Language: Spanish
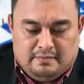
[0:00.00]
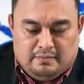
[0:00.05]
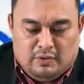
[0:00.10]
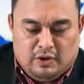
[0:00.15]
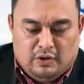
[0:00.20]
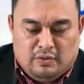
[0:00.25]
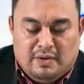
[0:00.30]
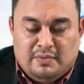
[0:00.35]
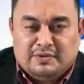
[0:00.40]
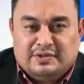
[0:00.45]

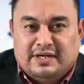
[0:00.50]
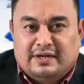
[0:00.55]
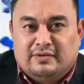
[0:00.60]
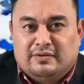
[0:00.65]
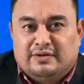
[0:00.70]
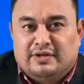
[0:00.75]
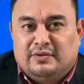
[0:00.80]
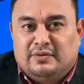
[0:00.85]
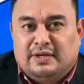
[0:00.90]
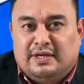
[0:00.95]
Bueno, vamos a
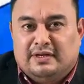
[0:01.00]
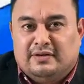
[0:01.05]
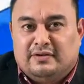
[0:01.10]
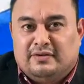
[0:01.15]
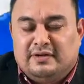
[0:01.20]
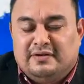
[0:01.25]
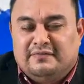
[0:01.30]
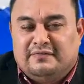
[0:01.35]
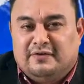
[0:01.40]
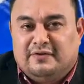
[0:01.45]
continuar
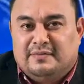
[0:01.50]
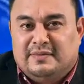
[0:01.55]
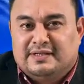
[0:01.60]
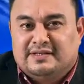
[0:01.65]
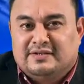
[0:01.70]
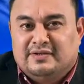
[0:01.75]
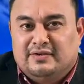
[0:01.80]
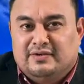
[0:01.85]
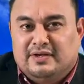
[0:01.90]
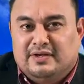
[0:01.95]
con
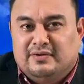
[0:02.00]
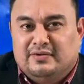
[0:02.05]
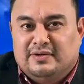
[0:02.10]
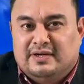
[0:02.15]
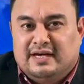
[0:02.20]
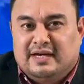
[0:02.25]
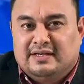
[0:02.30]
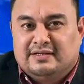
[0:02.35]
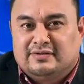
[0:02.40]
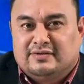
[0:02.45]
información y un
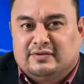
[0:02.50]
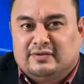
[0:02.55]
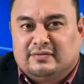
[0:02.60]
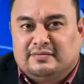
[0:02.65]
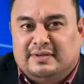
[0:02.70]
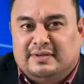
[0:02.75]
caso